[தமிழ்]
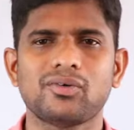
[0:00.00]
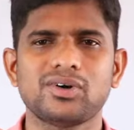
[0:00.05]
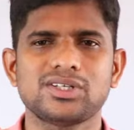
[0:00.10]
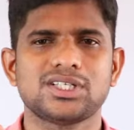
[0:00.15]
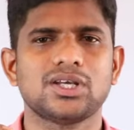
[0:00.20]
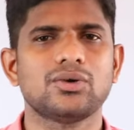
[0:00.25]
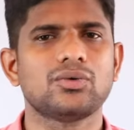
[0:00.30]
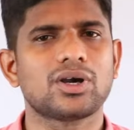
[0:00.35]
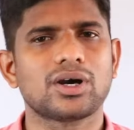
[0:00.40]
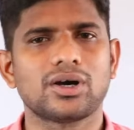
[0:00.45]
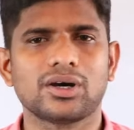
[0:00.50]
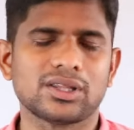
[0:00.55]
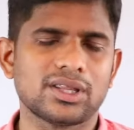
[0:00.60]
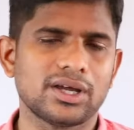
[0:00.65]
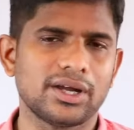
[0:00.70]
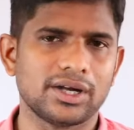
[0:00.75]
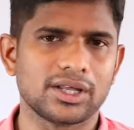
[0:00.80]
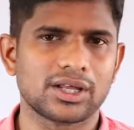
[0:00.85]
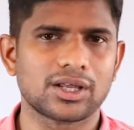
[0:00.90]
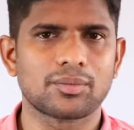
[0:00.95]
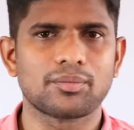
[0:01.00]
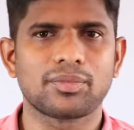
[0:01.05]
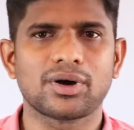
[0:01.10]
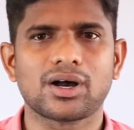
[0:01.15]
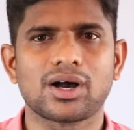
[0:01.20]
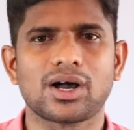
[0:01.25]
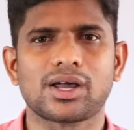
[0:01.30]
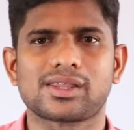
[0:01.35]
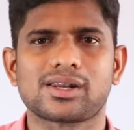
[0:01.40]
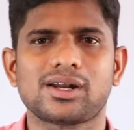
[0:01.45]
பவர் சேவுக்காக தான்
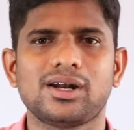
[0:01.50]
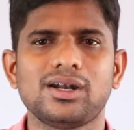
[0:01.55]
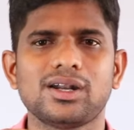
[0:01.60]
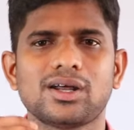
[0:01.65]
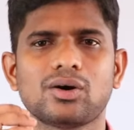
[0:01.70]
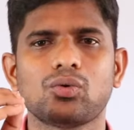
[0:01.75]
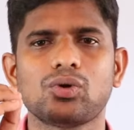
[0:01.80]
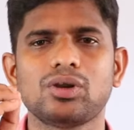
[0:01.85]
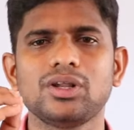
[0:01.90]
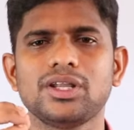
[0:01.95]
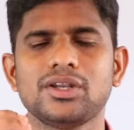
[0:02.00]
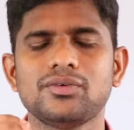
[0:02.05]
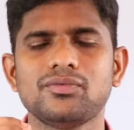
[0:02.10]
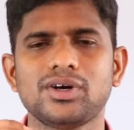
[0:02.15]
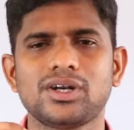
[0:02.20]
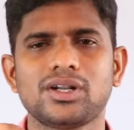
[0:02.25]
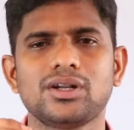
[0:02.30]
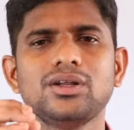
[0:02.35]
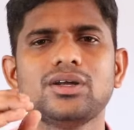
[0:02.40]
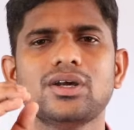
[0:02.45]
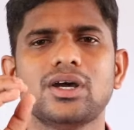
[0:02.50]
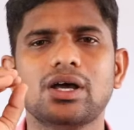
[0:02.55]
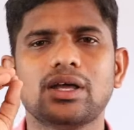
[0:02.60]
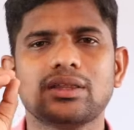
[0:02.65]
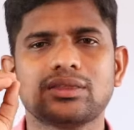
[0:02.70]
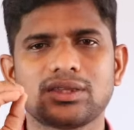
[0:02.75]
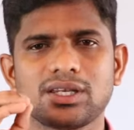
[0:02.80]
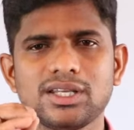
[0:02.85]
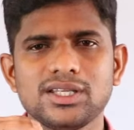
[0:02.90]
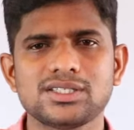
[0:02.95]
எடுக்கிறேன்ப்பா அதனால் நான் ஒரு இன்வெர்ட்ரு
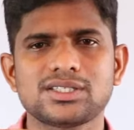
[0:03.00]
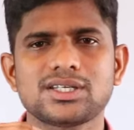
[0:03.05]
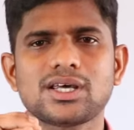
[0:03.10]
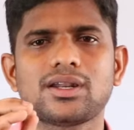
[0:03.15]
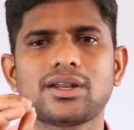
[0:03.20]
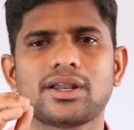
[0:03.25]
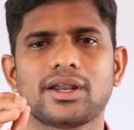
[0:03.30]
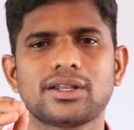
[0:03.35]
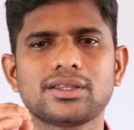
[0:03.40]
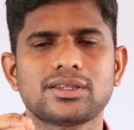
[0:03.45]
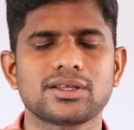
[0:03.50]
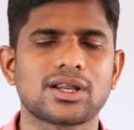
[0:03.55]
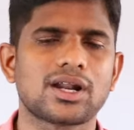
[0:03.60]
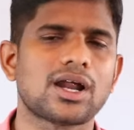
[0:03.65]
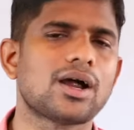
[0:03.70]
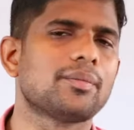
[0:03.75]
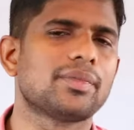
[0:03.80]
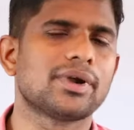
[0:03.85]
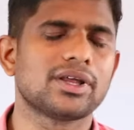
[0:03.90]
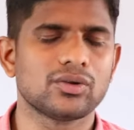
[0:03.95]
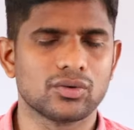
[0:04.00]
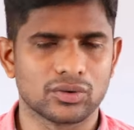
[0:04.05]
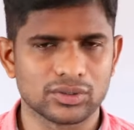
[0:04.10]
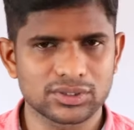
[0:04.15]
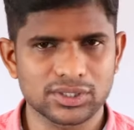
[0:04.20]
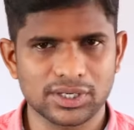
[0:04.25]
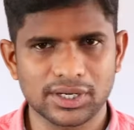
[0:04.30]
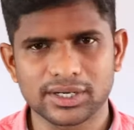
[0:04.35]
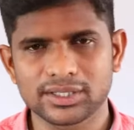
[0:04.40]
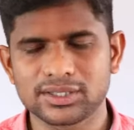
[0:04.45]
த்ரீ ஸ்டார் எடுத்துக்கிறேன் அப்படின்னு
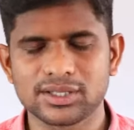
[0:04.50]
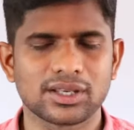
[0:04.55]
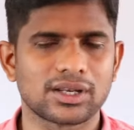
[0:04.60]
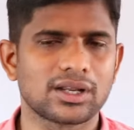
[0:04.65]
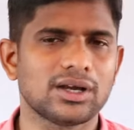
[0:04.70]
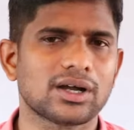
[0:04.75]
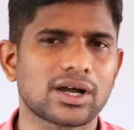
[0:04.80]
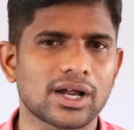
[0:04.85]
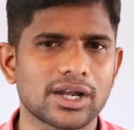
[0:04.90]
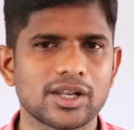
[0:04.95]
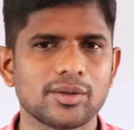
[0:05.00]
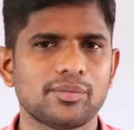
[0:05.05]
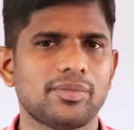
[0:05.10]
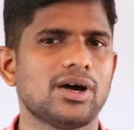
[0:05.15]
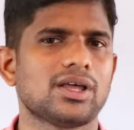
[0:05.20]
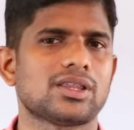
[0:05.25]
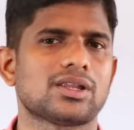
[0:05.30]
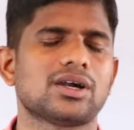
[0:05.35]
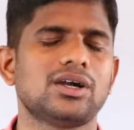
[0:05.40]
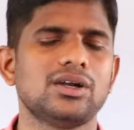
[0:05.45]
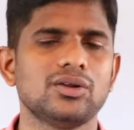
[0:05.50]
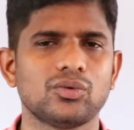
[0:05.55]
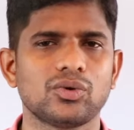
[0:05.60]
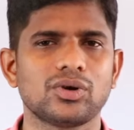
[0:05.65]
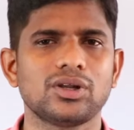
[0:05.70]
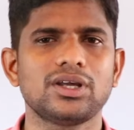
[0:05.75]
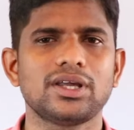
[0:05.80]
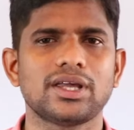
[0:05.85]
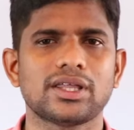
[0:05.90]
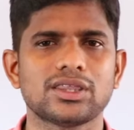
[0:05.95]
ஒருத்தர் எடுத்திங்கன்னா கண்டிப்பாக அதனால்
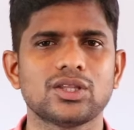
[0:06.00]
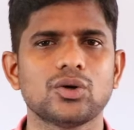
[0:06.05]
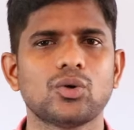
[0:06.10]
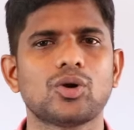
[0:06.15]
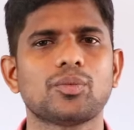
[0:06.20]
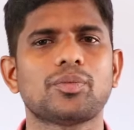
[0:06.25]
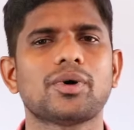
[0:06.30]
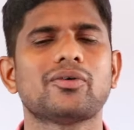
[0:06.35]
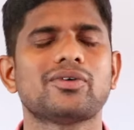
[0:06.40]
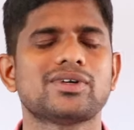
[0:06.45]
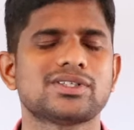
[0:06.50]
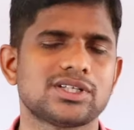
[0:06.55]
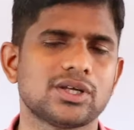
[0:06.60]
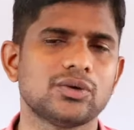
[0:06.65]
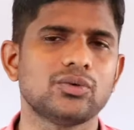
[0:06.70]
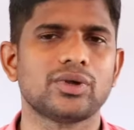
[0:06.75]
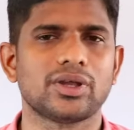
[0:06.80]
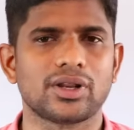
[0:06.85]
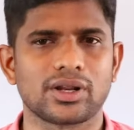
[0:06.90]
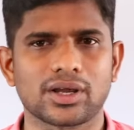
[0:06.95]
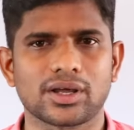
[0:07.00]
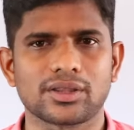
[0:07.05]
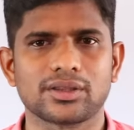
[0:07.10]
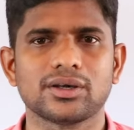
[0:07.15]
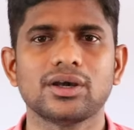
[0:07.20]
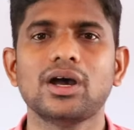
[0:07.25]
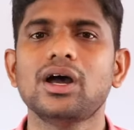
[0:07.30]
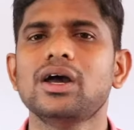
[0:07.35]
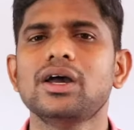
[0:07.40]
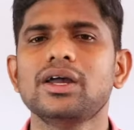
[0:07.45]
உங்களுக்கு எந்த ஒரு பவர் சேவும் இருக்காது